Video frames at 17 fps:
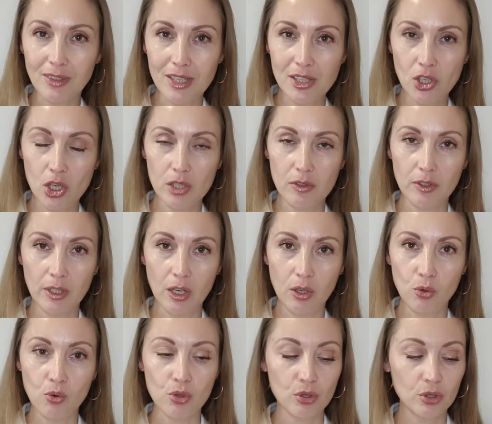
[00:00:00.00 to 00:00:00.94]
воздействие
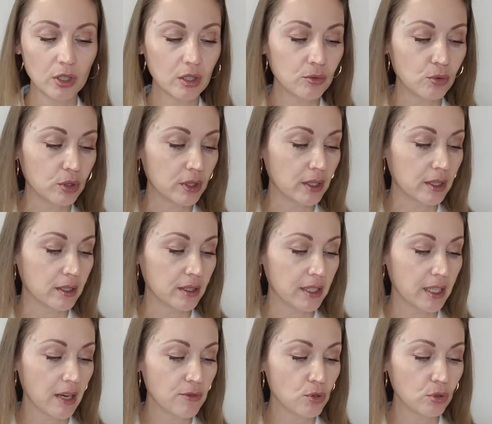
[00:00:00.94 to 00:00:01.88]
на кожу. Так вот,
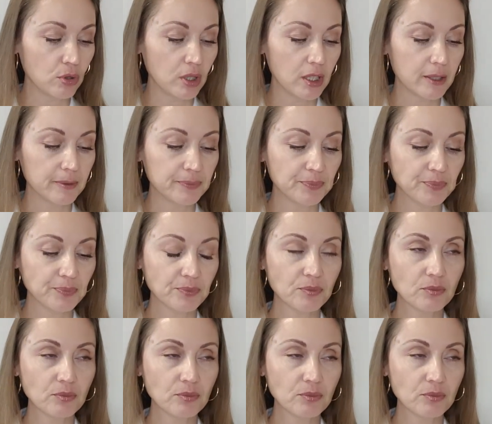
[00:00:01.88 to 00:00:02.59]
а, я все-таки